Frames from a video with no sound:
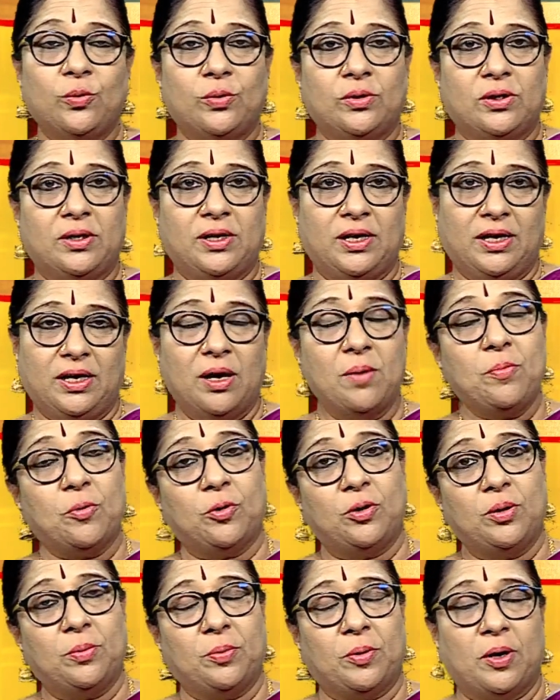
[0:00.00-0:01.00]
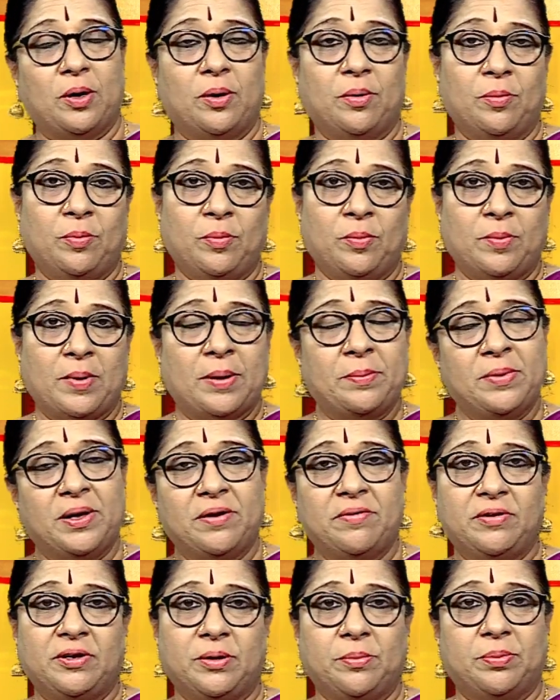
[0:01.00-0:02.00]
கொடுத்துட்டீங்க பொண்ணு பா
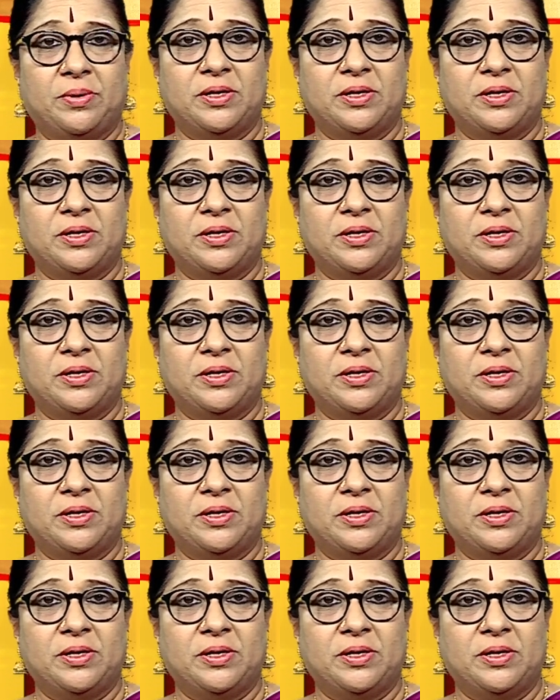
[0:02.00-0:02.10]
மாமியார் வீட்டுக்கு